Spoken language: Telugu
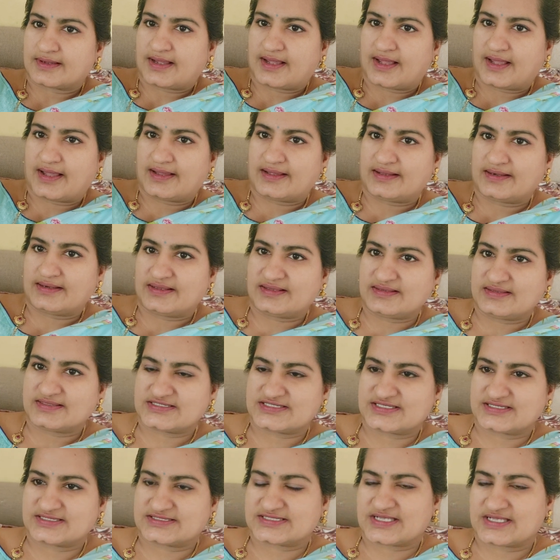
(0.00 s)
హాయ్ అండి దిస్
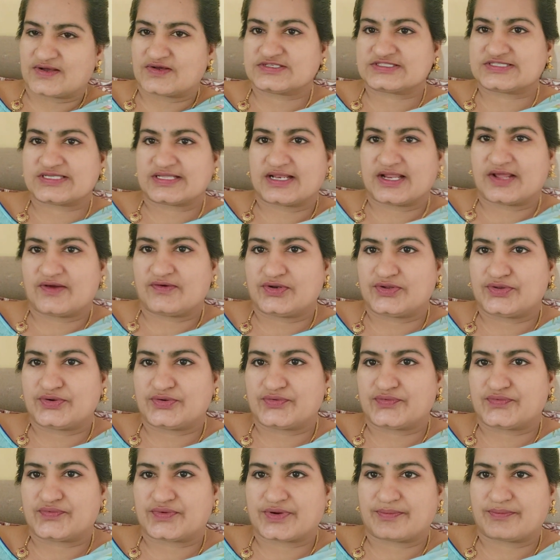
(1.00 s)
ఇస్ కౌసిల్యావలూరు
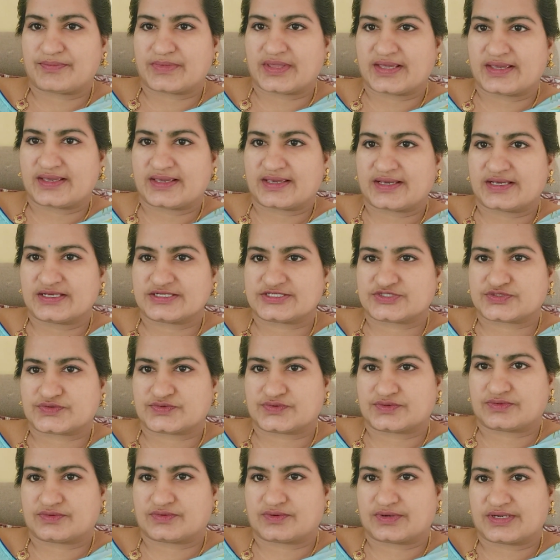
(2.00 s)
ఫ్రమ్ ఏకే
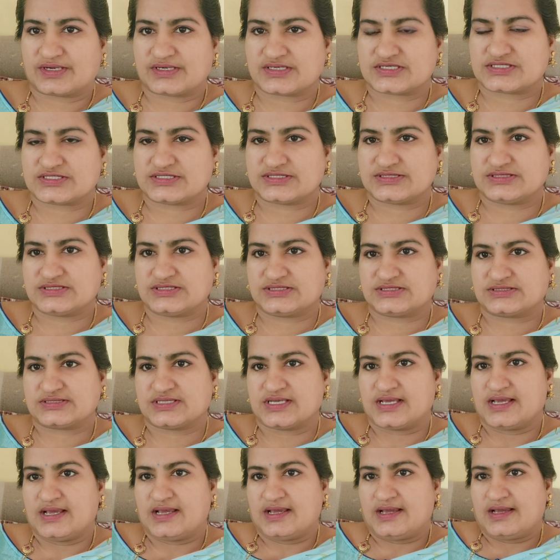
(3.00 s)
చూట్ క్రియేషన్స్
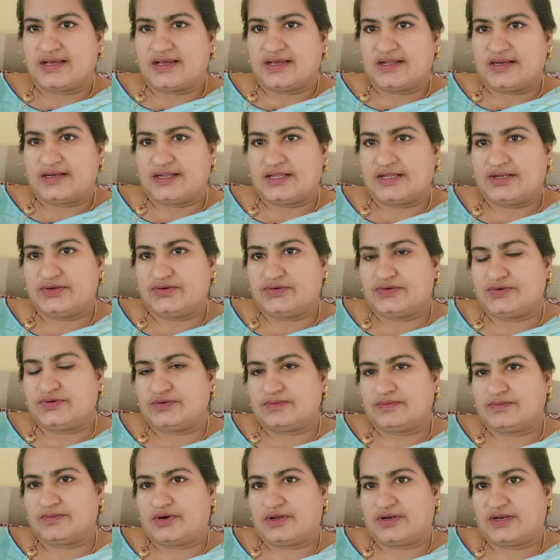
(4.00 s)
నేను
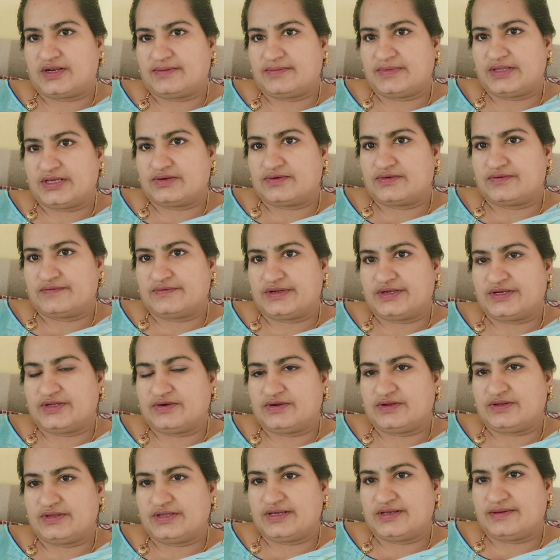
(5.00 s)
మొన్న మీకు
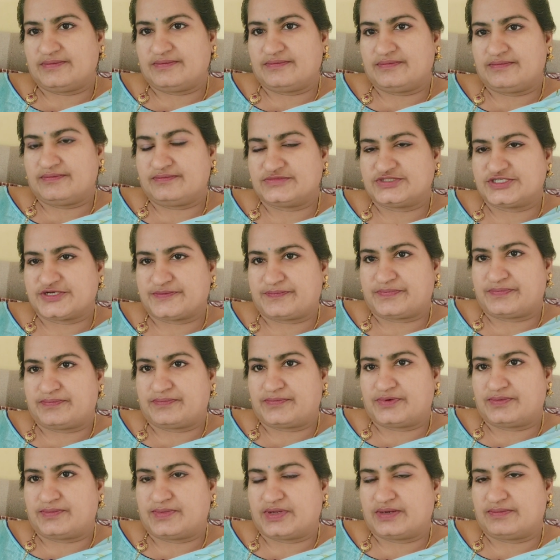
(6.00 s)
వీడియోలో ఏం చెప్
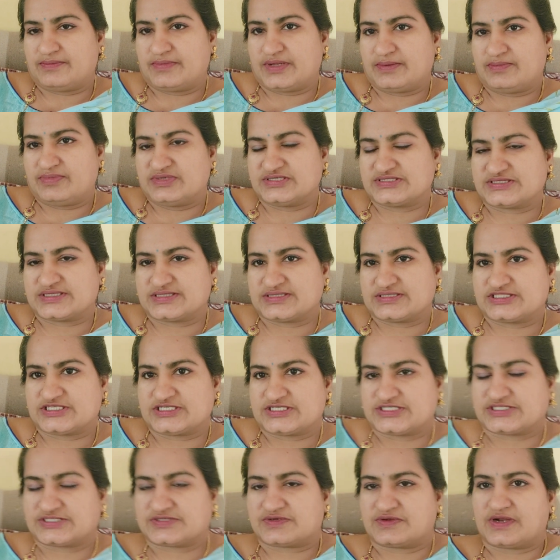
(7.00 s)
మనం ఏం డిస్కస్
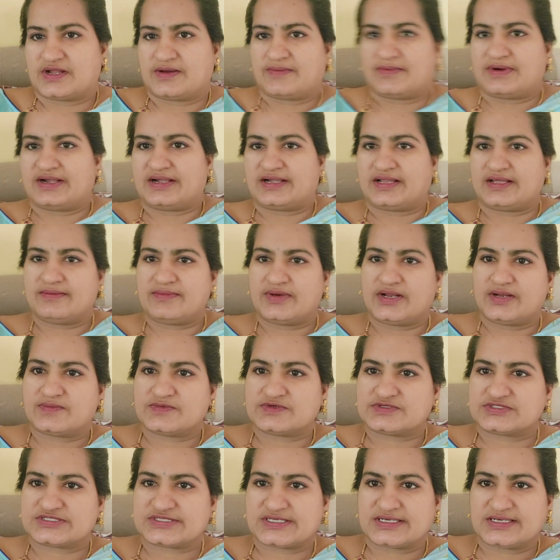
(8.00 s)
చేసుకున్నామంటే మనము
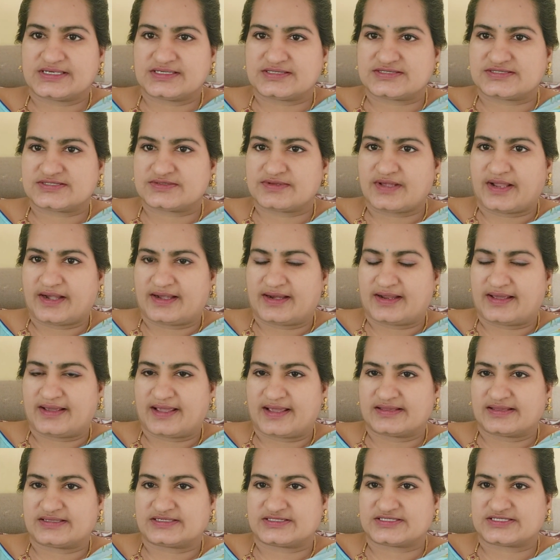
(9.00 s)
సీడ్స్ ఎట్లా
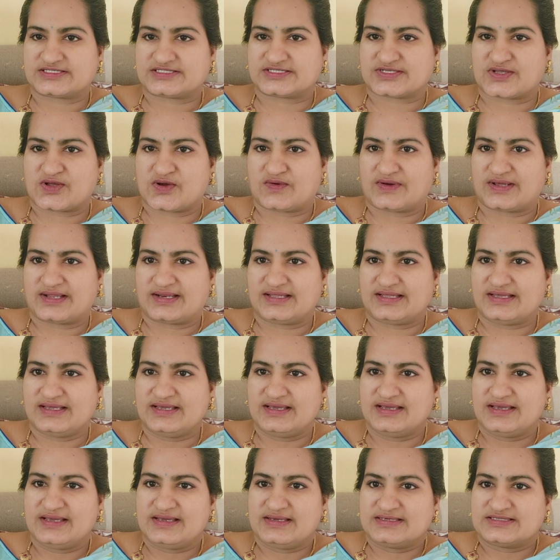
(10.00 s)
గ్యాదర్ చేసుకోవాలి
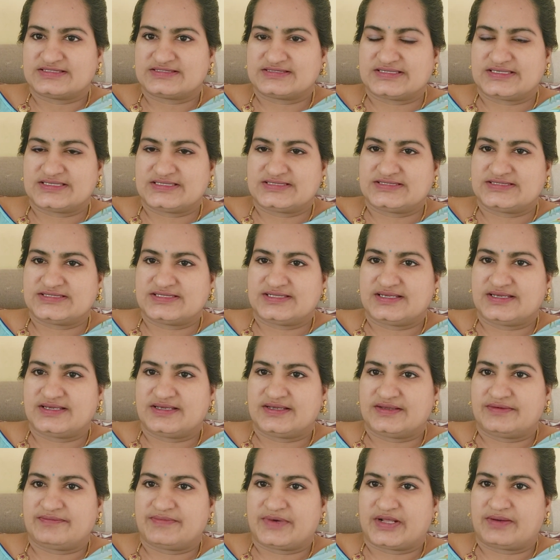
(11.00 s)
సీడ్స్ని
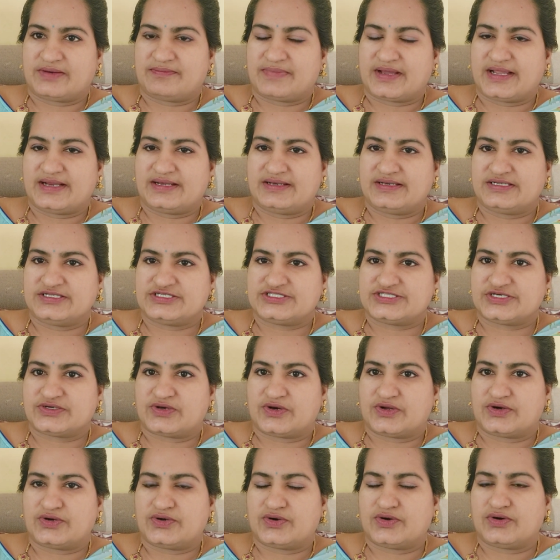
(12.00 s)
మనం బయట నుంచి
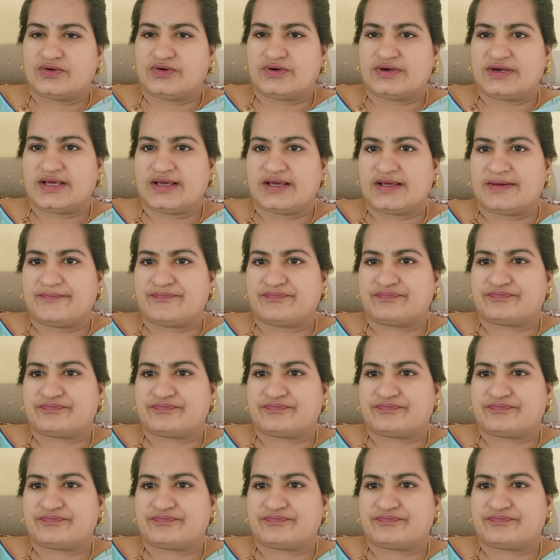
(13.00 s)
కొనుక్కోకుండా